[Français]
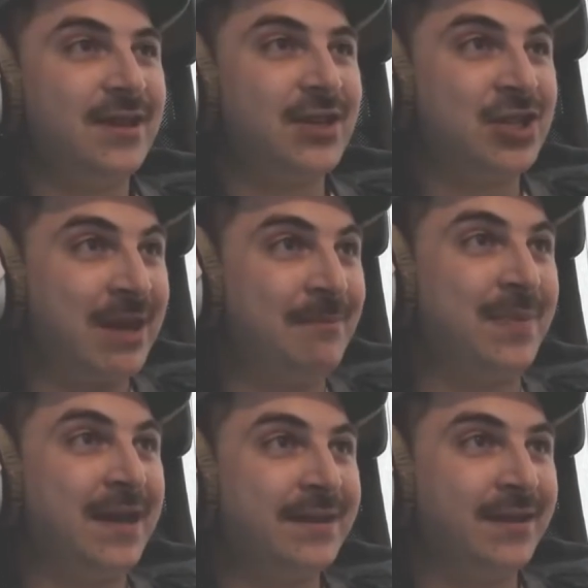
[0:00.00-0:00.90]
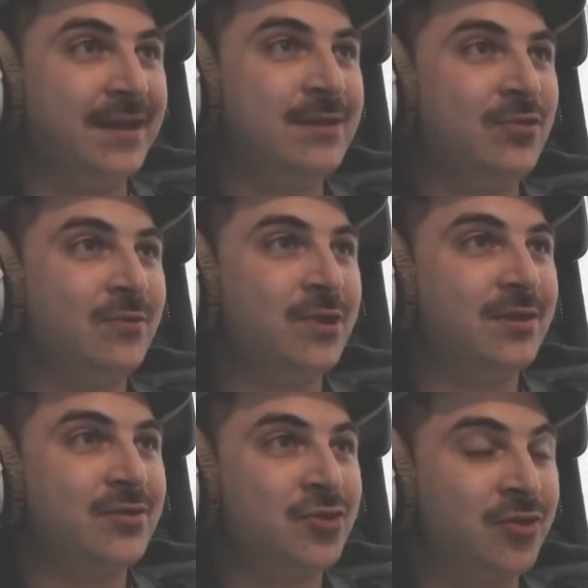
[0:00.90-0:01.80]
j'aime pas travailler pour moi.
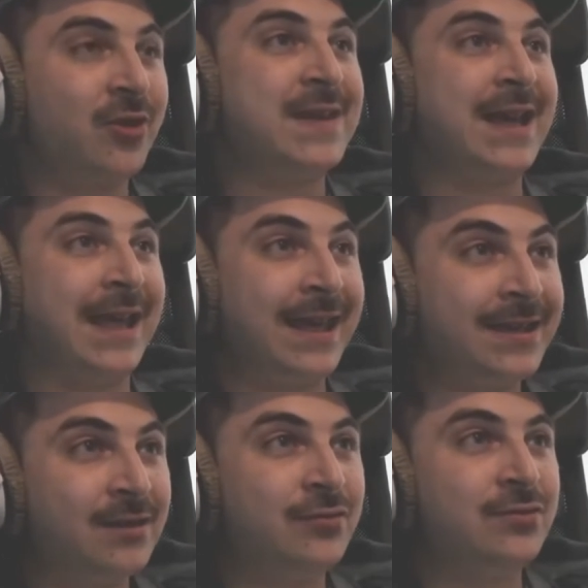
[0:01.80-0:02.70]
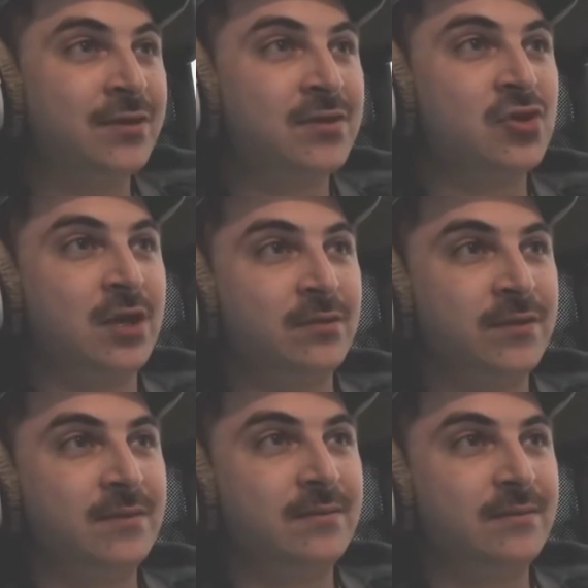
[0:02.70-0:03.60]
Je n'en ai rien à foutre de ce que je raconte
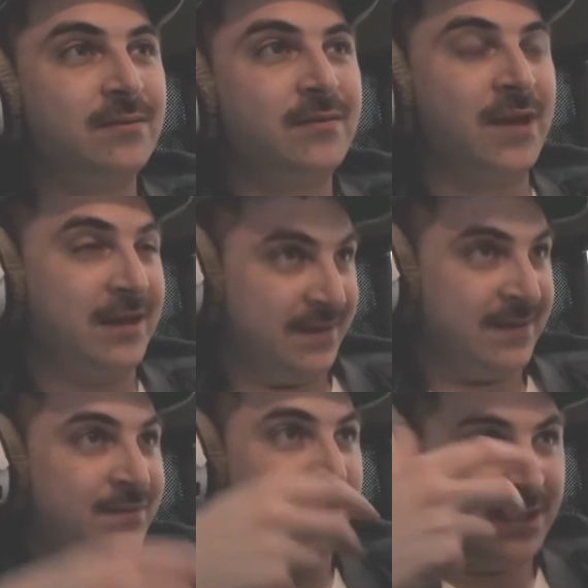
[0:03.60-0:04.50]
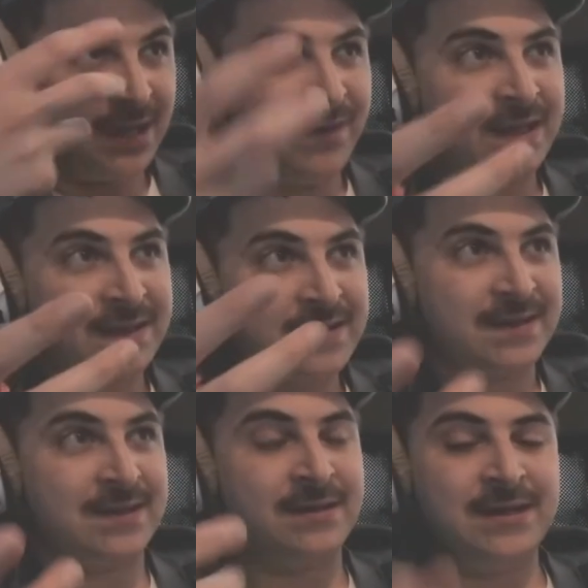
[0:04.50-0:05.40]
vous voulez la vérité,
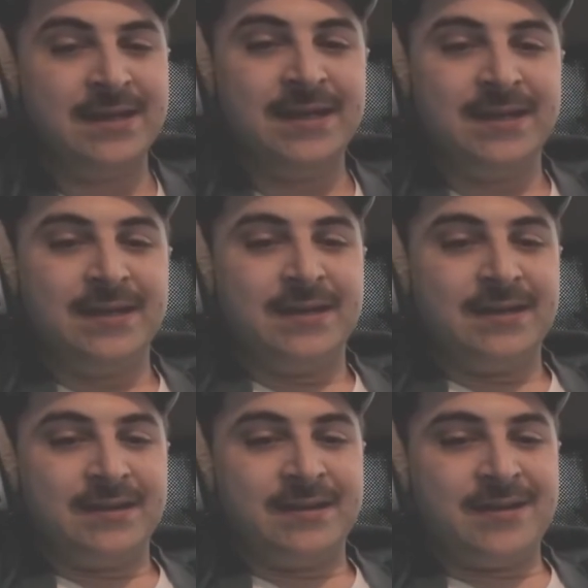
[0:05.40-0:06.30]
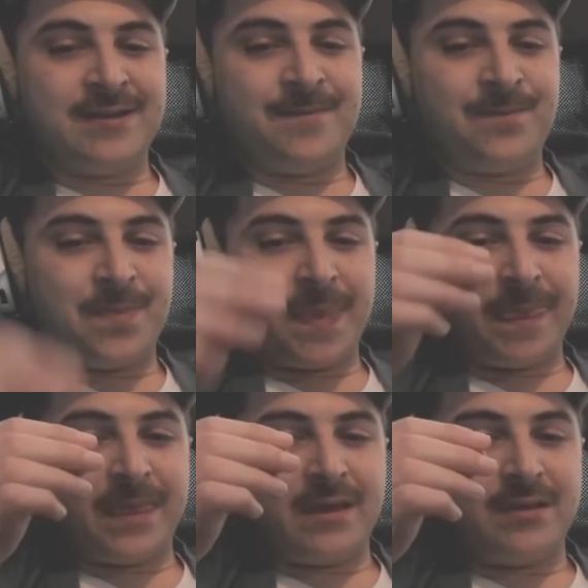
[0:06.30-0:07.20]
c'est ça. Euh,
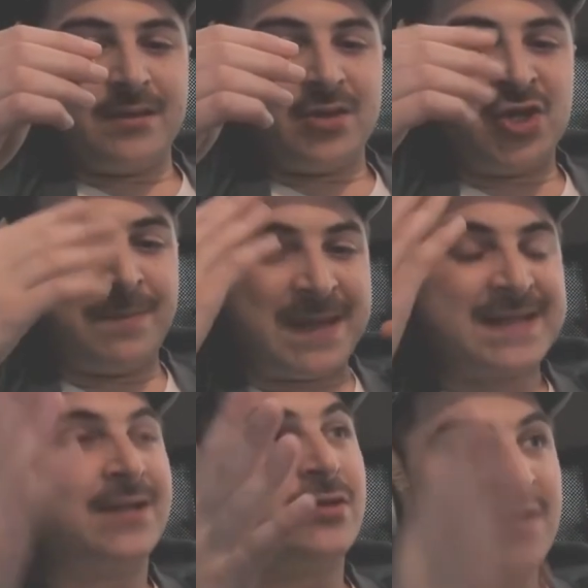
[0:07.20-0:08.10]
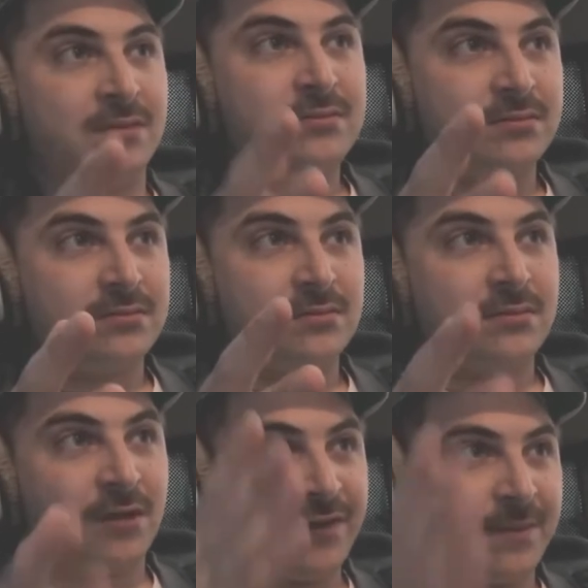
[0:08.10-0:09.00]
j'ai passé deux ans
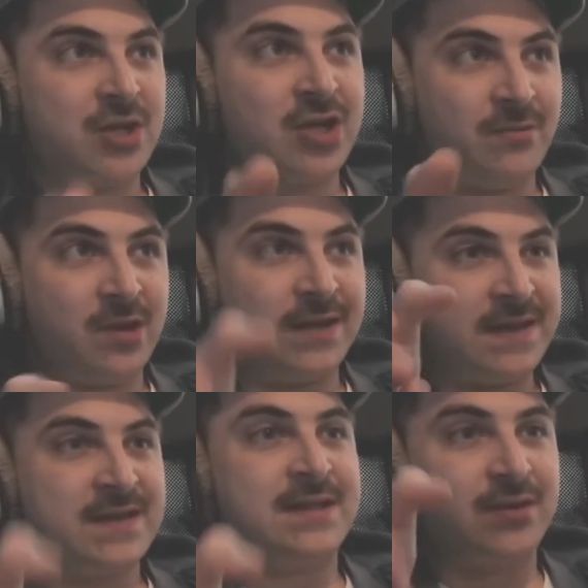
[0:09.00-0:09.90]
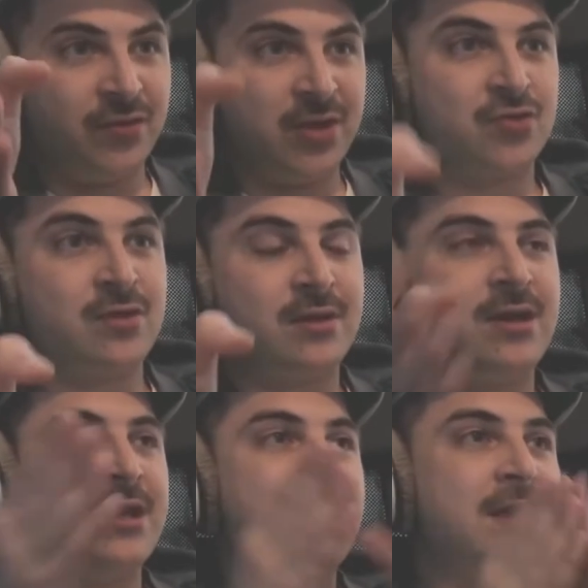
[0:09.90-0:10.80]
enfermé chez moi à dessiner tous les jours
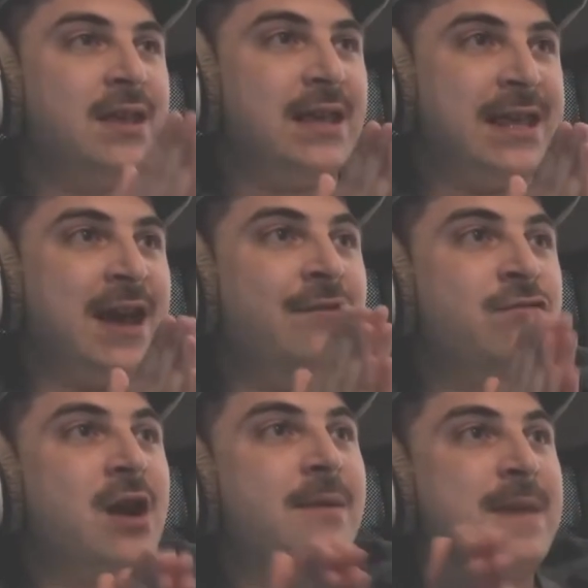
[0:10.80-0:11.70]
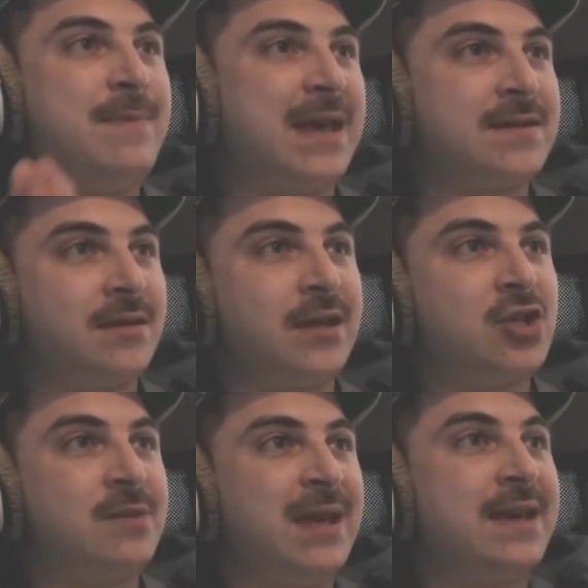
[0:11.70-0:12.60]
et à voir mes
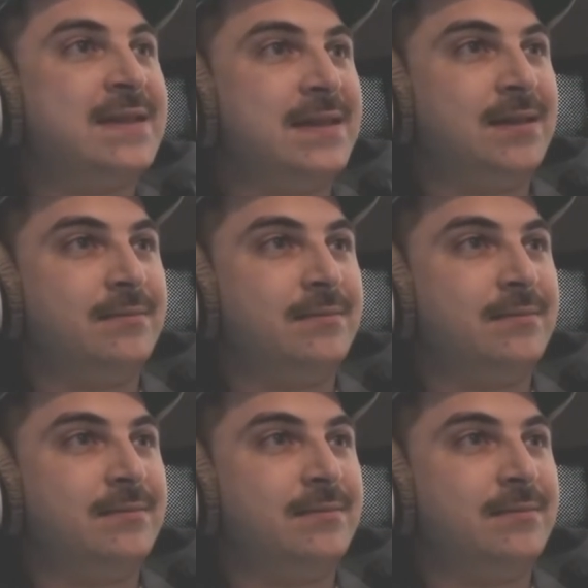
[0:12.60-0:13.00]
personnages et mes récits.